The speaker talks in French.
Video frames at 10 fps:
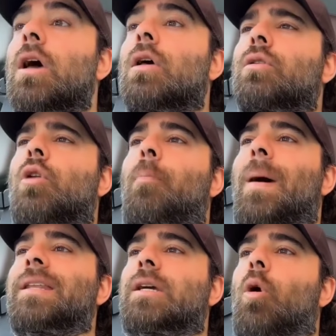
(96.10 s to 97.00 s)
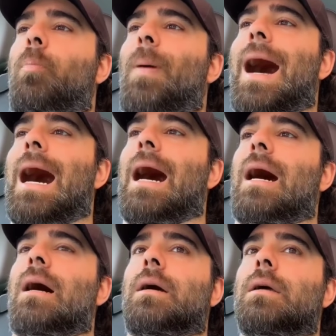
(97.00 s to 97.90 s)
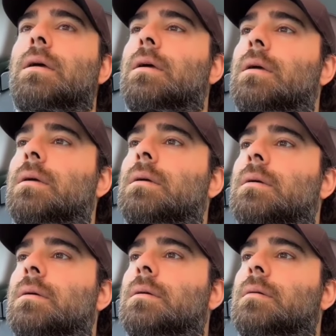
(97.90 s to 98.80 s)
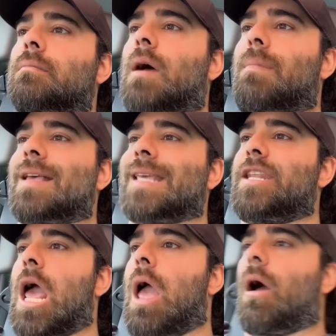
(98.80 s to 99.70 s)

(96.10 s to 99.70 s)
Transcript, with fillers: ne paniquons pas. Un mazinière